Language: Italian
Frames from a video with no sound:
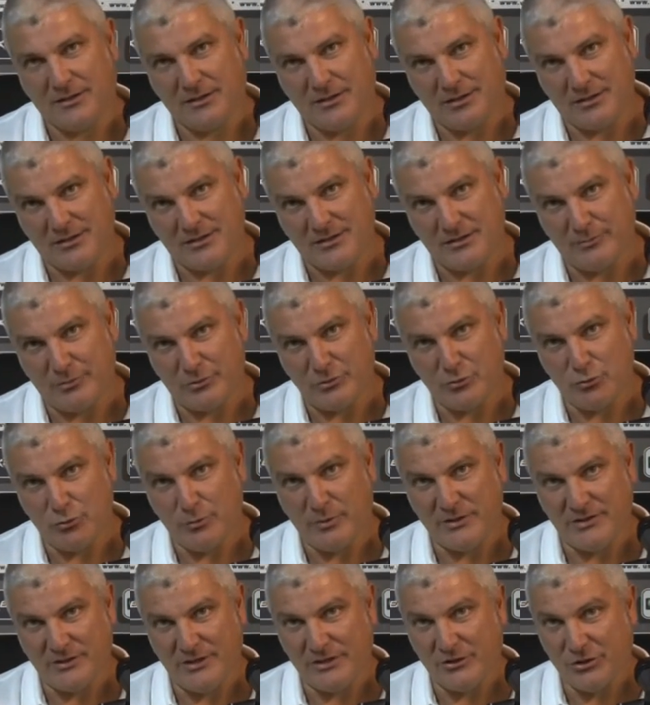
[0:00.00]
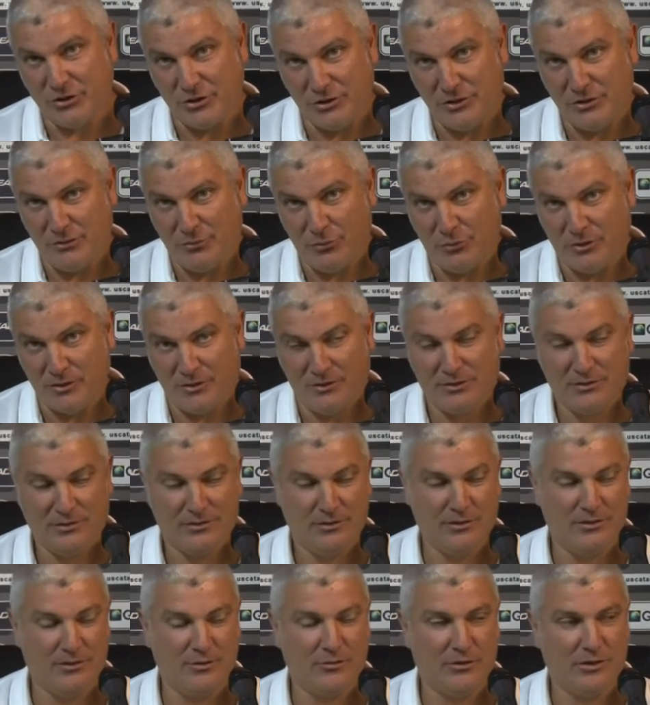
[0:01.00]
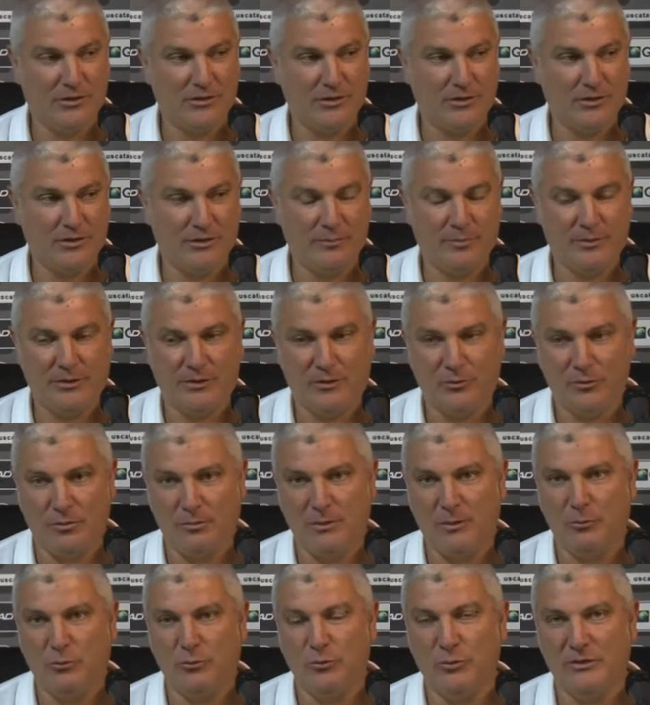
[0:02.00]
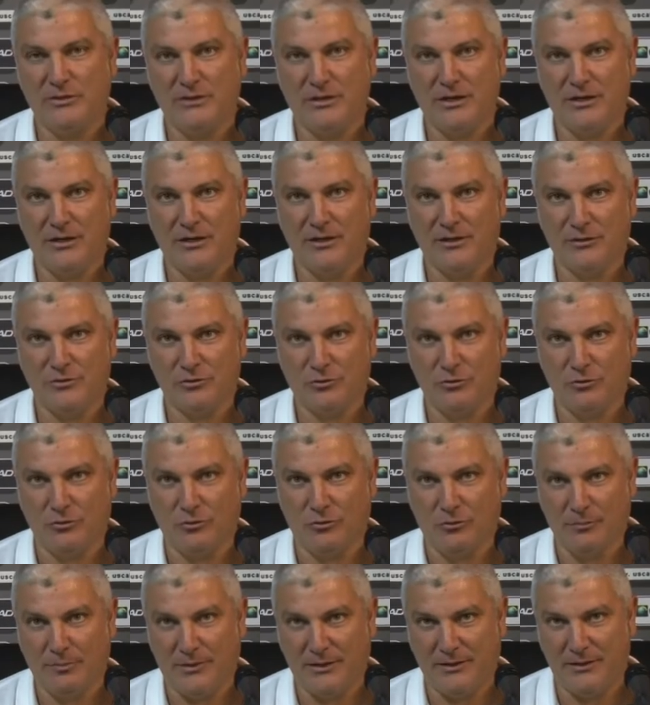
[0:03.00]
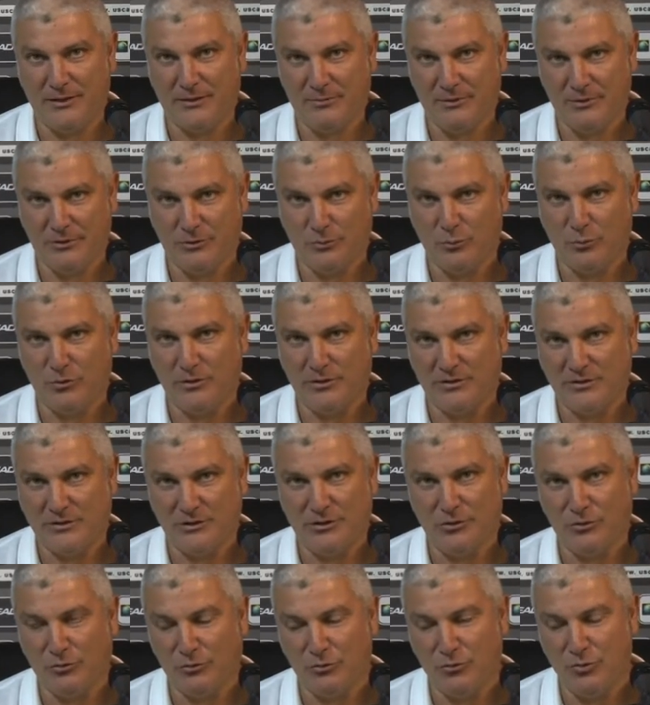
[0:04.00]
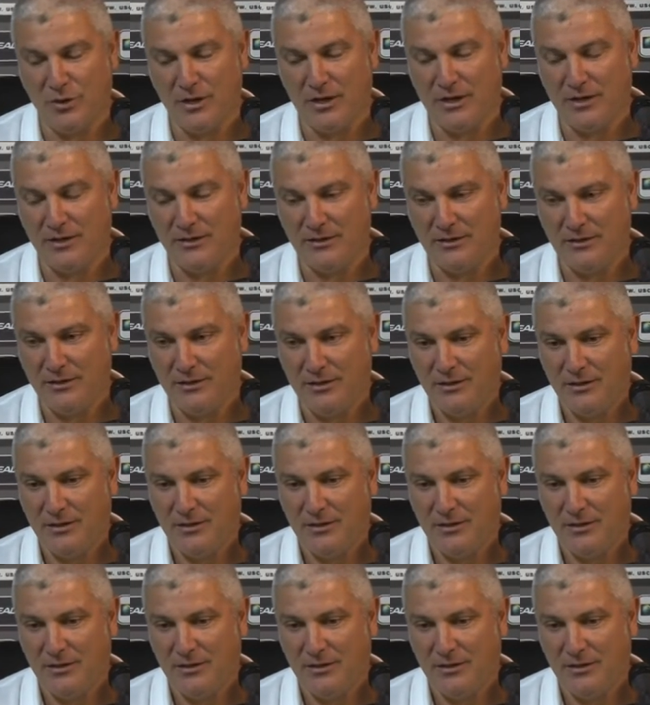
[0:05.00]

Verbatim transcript: che si presume sia a 5, non a 3, perché noi abbiamo due esterni che sono praticamente due terzini, non due ali,